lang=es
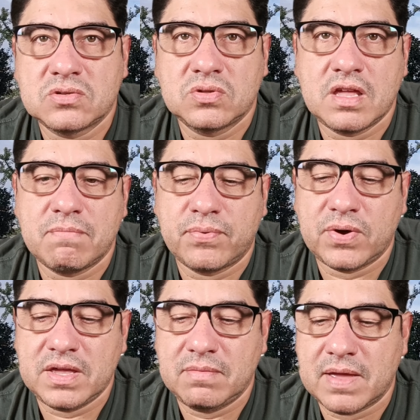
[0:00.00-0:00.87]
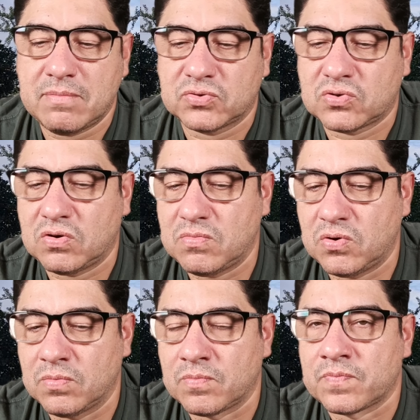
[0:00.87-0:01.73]
su tiempo y vemos
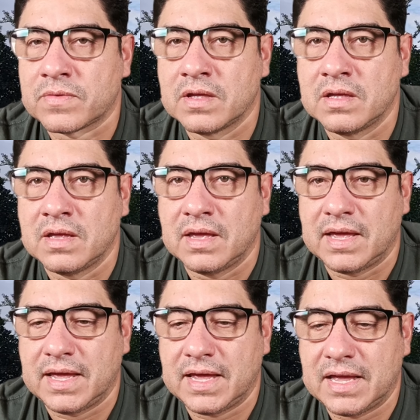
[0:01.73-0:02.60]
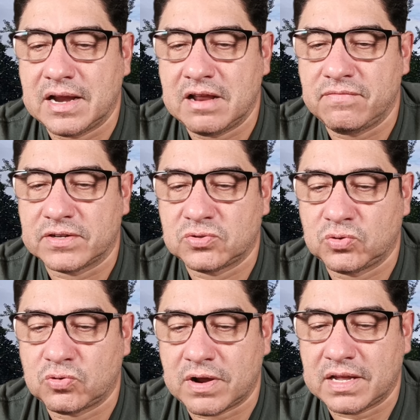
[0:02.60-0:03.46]
como eh, la
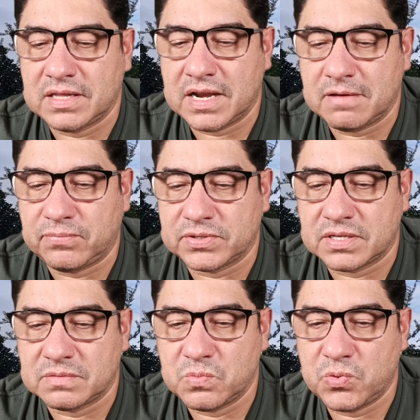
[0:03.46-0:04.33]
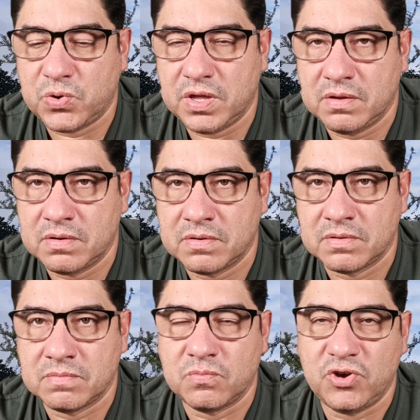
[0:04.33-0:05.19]
infraestructura que tiene pues es muy,
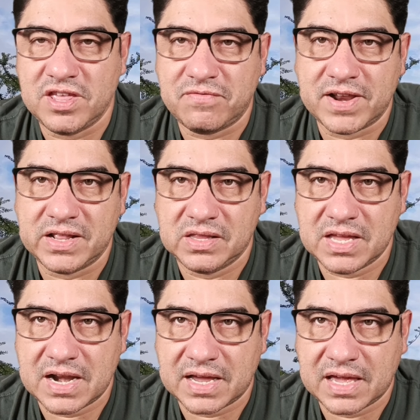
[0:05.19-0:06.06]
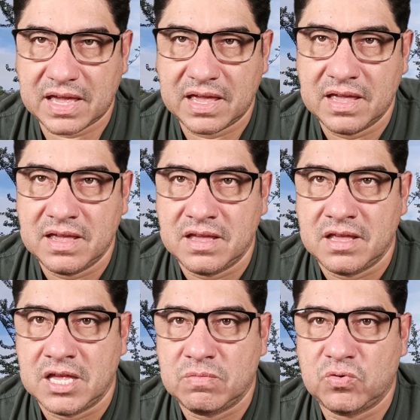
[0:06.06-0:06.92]
muy diferente a la que
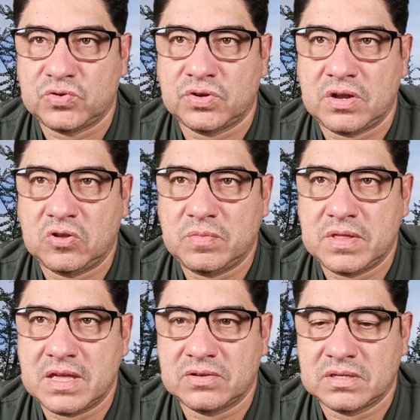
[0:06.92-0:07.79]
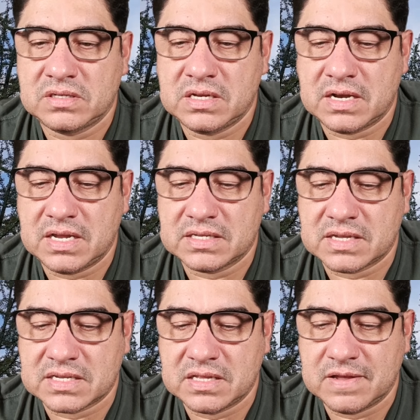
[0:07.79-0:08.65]
muchos de los videos de China
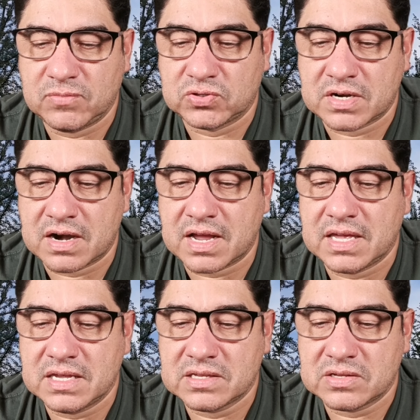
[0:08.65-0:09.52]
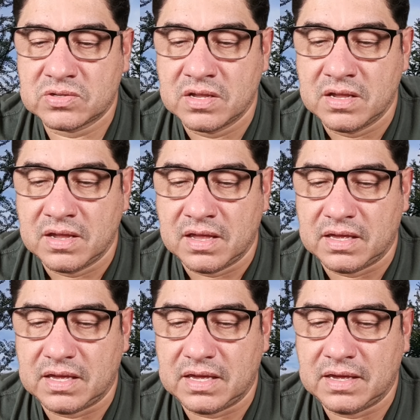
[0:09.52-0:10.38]
les hacen demostrar. Aquí estas
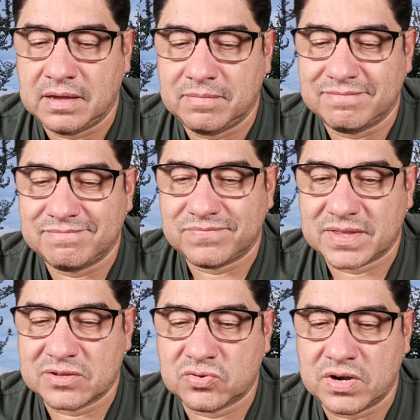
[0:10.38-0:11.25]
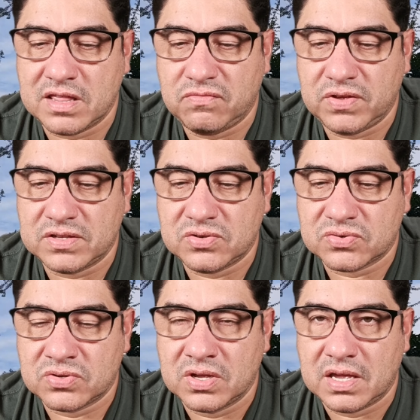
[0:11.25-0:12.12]
eh, son
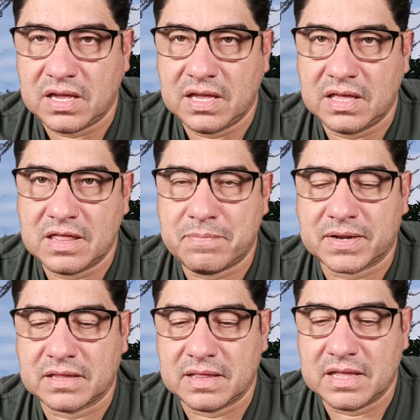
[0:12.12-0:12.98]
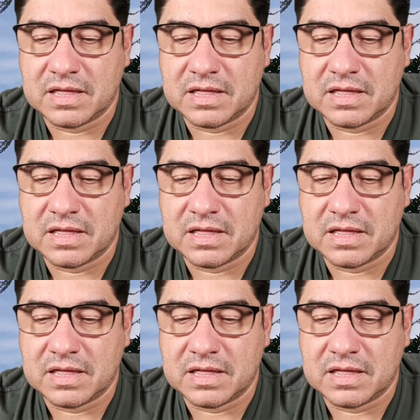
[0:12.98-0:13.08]
edificios de, de